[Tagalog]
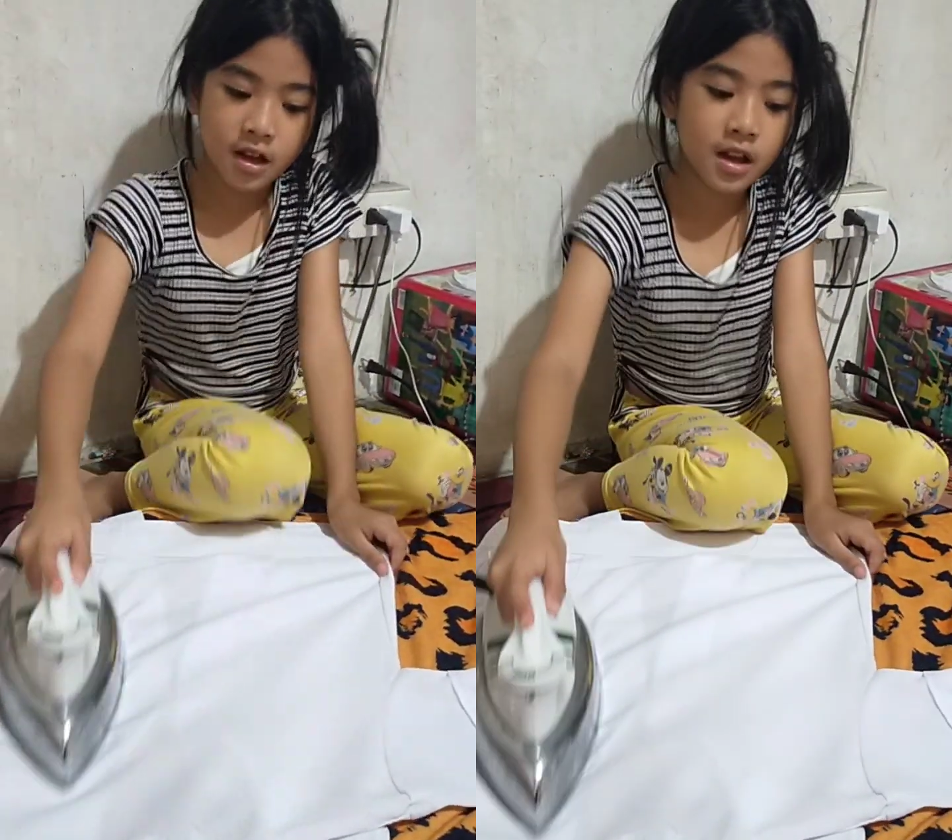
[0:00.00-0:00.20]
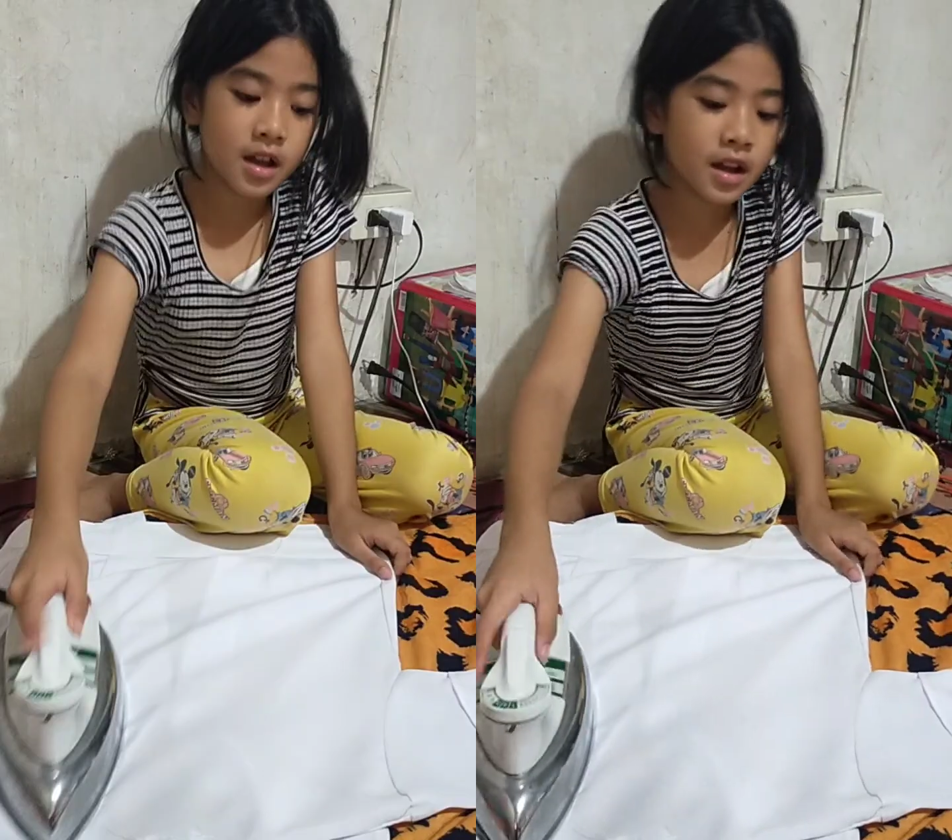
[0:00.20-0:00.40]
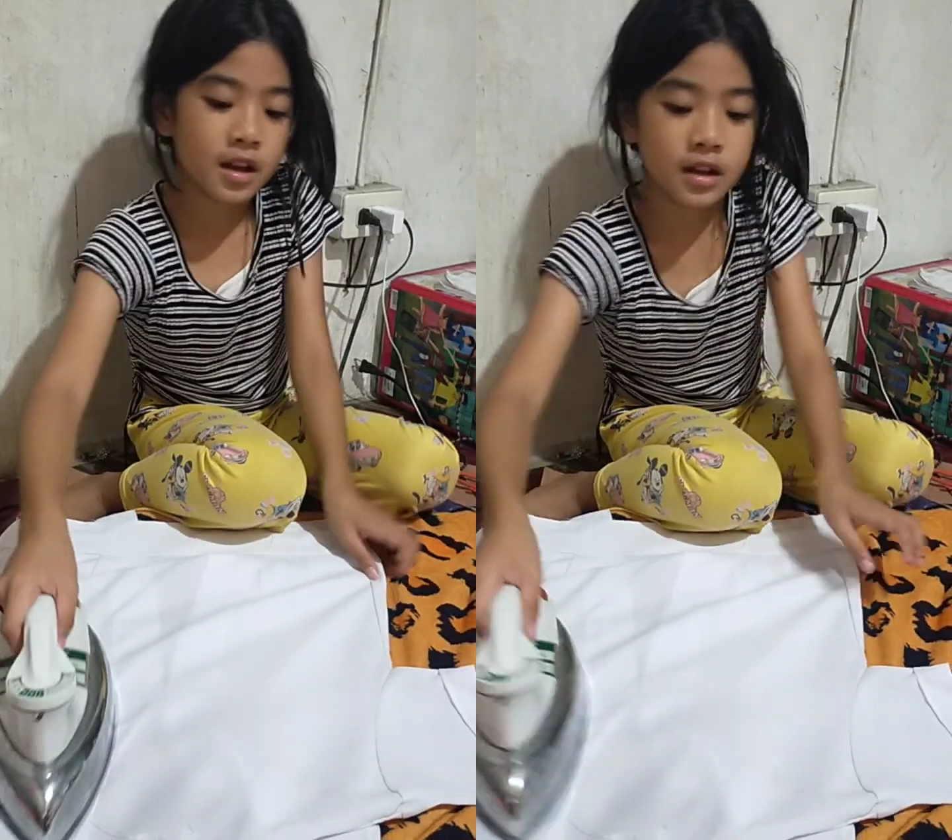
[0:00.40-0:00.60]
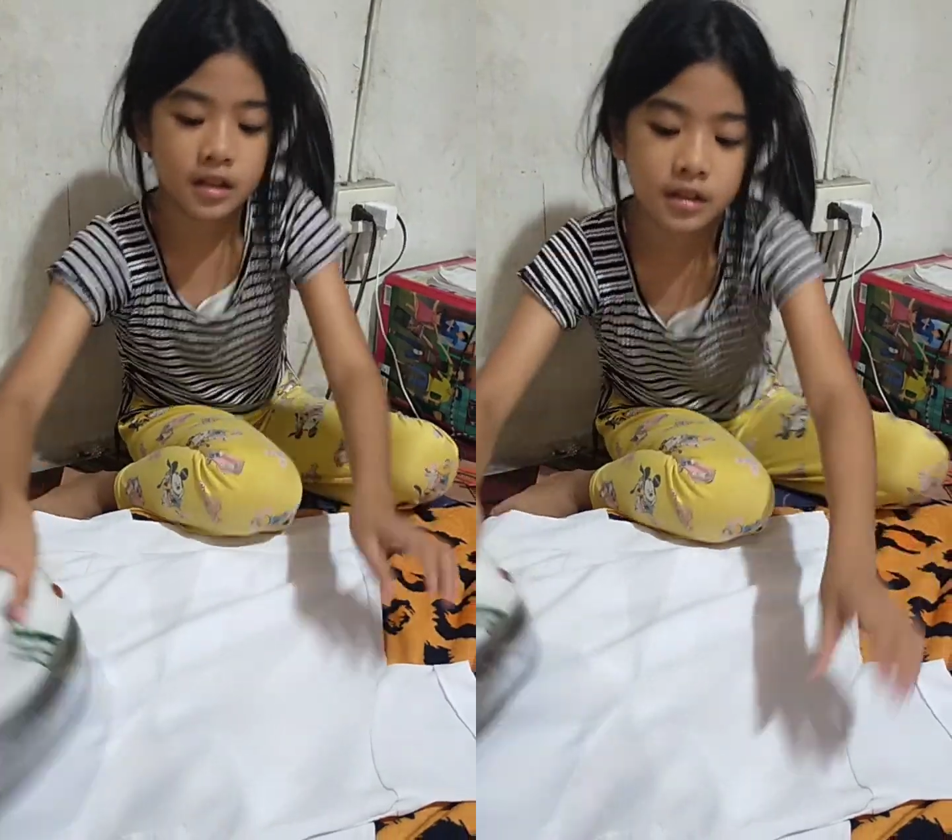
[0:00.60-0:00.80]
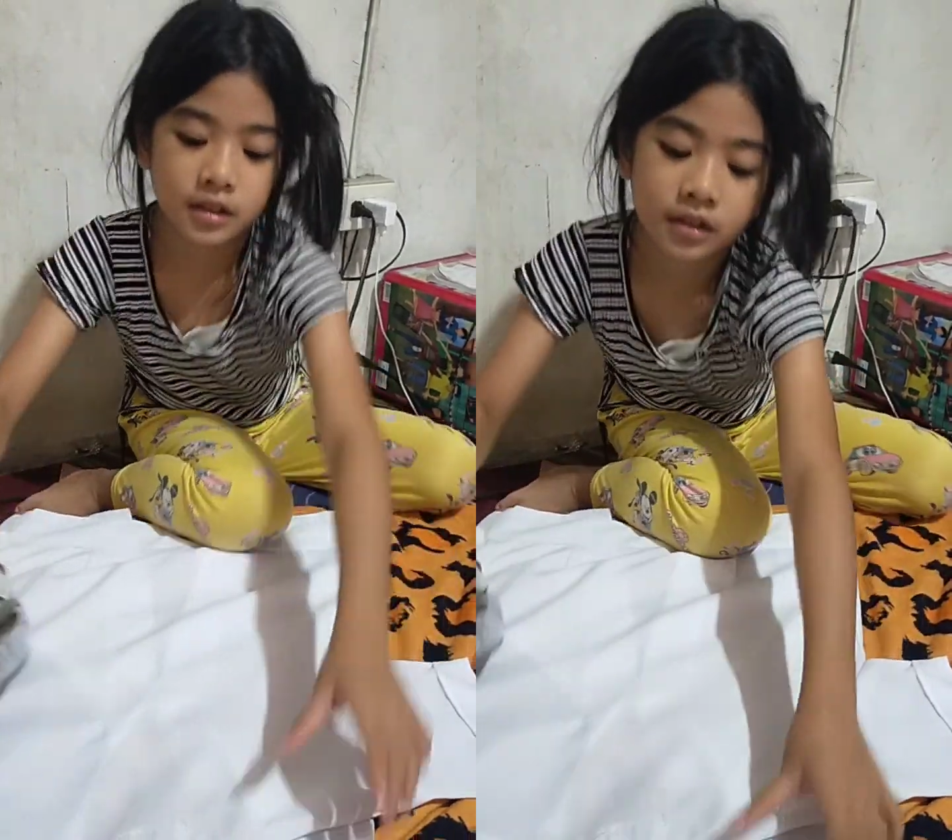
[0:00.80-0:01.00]
mag, ah, ano,
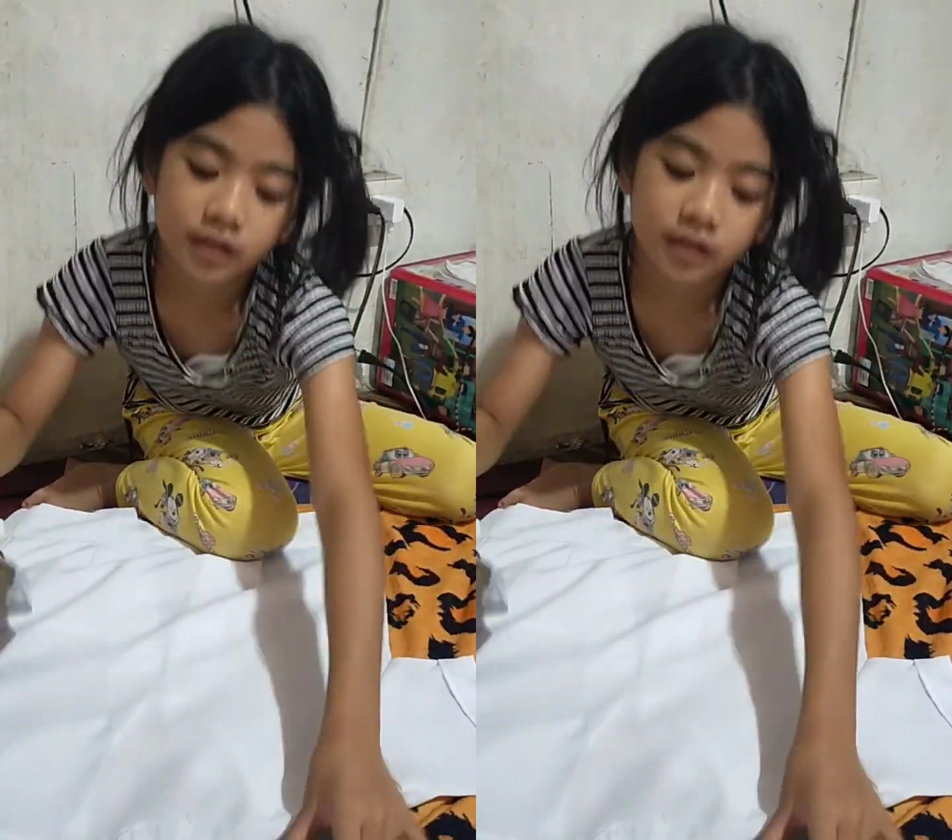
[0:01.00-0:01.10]
ha?